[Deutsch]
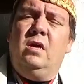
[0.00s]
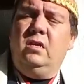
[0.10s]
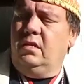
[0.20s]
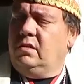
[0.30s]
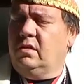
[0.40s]

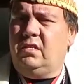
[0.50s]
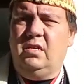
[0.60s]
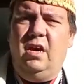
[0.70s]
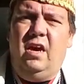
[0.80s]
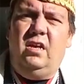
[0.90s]
In diesem
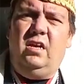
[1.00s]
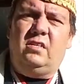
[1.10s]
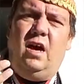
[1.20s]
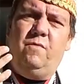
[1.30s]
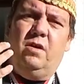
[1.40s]
Sinne hätte ich
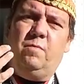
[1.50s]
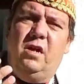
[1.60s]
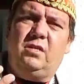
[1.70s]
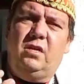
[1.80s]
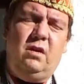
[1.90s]
jetzt einfach
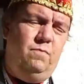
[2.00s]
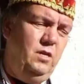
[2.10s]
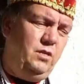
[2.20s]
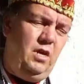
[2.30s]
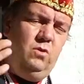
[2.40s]
mal gesagt,
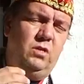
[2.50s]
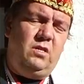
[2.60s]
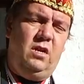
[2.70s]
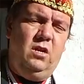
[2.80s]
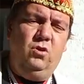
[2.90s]
wir sehen uns
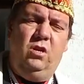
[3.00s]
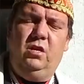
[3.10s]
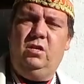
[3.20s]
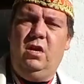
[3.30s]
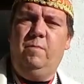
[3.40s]
dann
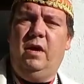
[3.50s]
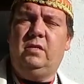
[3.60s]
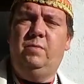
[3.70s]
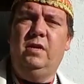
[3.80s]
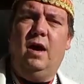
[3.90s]
natürlich
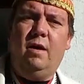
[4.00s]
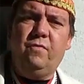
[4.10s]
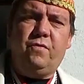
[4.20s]
demnächst wieder am